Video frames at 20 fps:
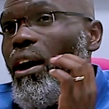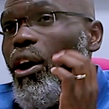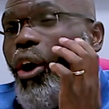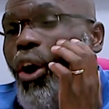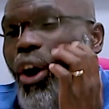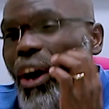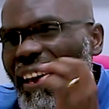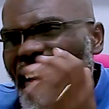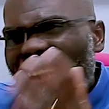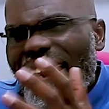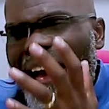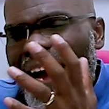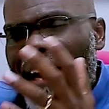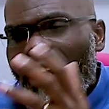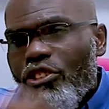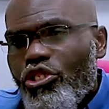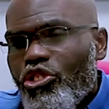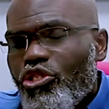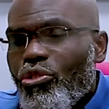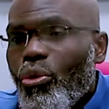
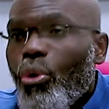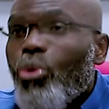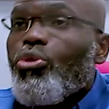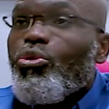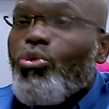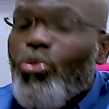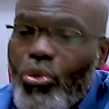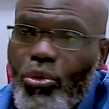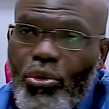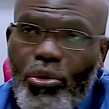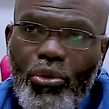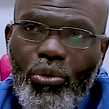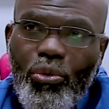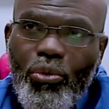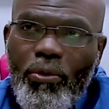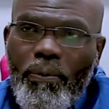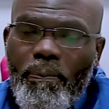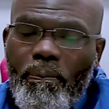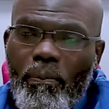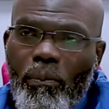relâchent autour de
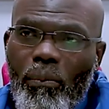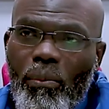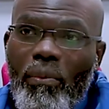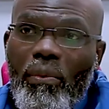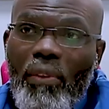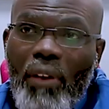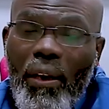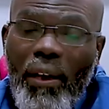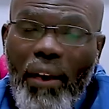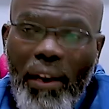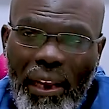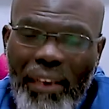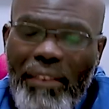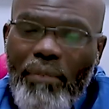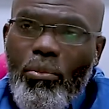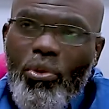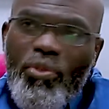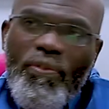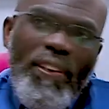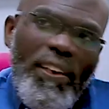nous
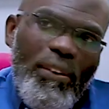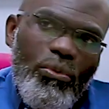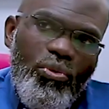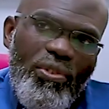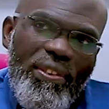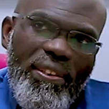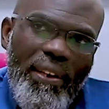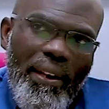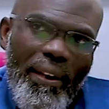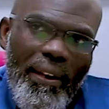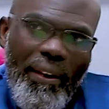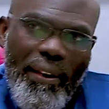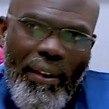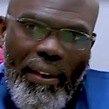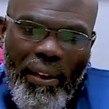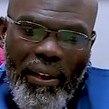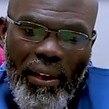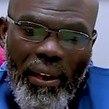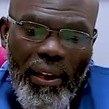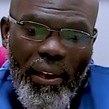l'atmosphère du ciel.
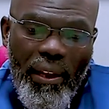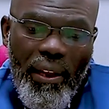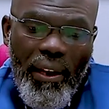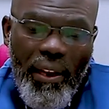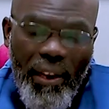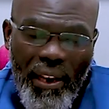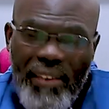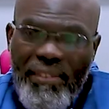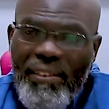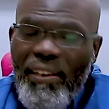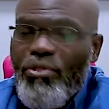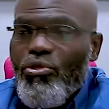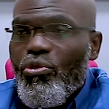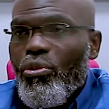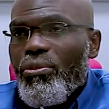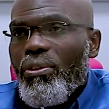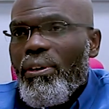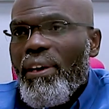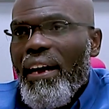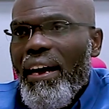Les
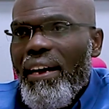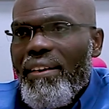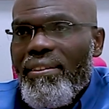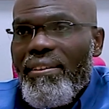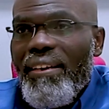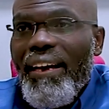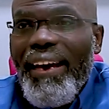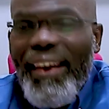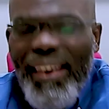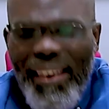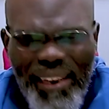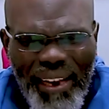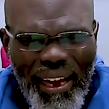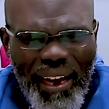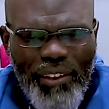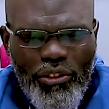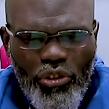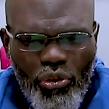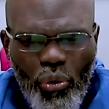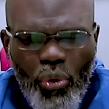actions de grâce
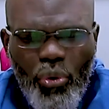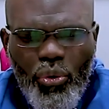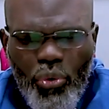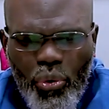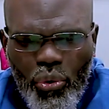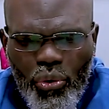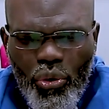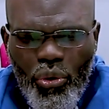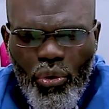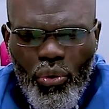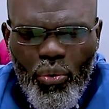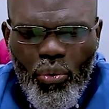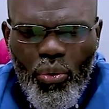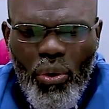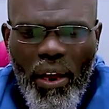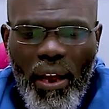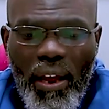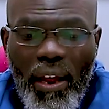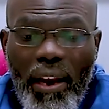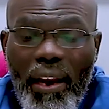relâchent autour de nous
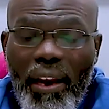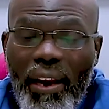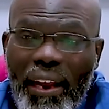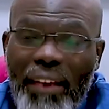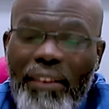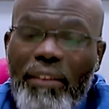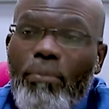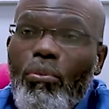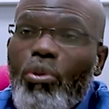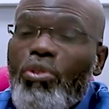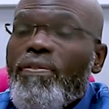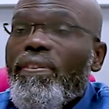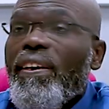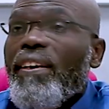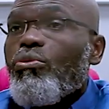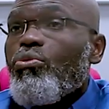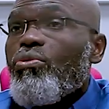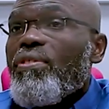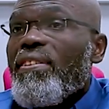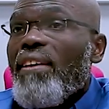
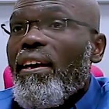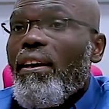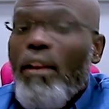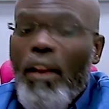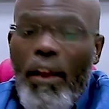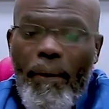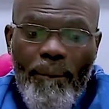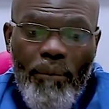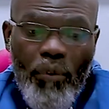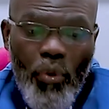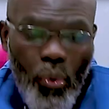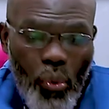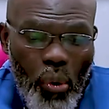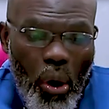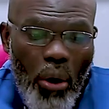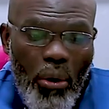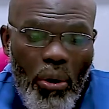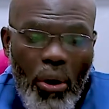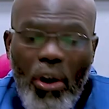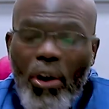l'atmosphère du ciel ou
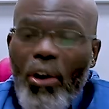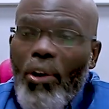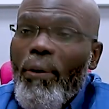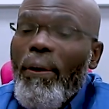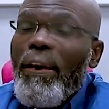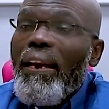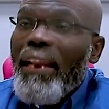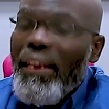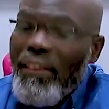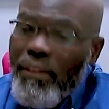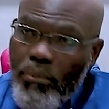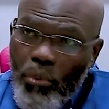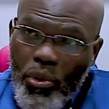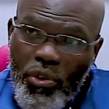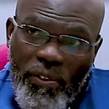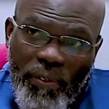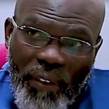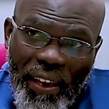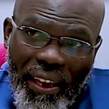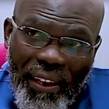encore
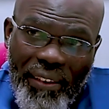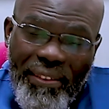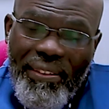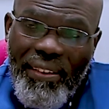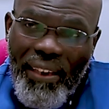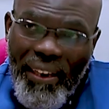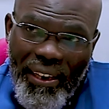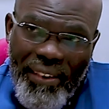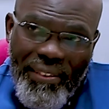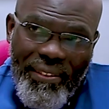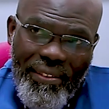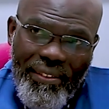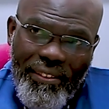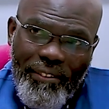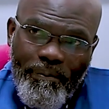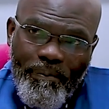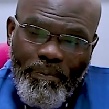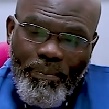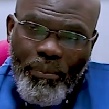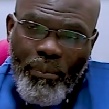l'atmosphère céleste.
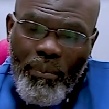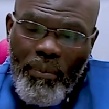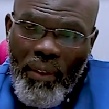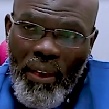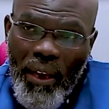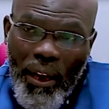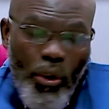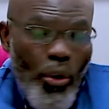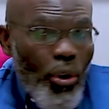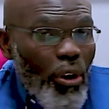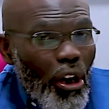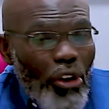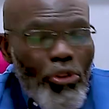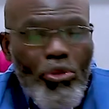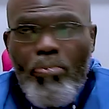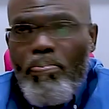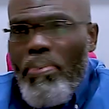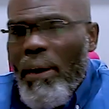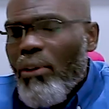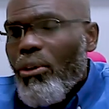Alors quand
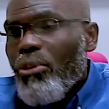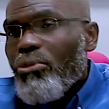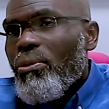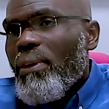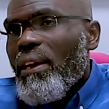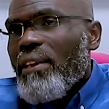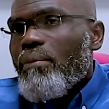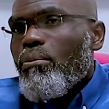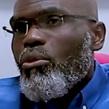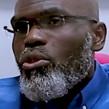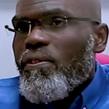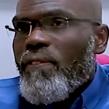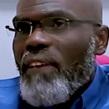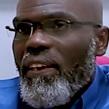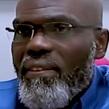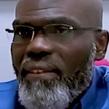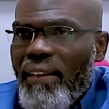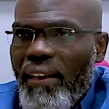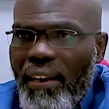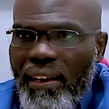nous parlons de
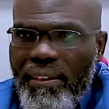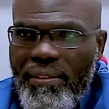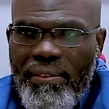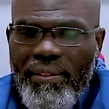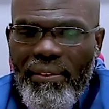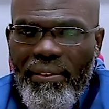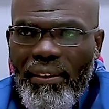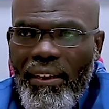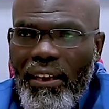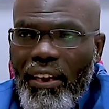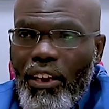l'atmosphère céleste,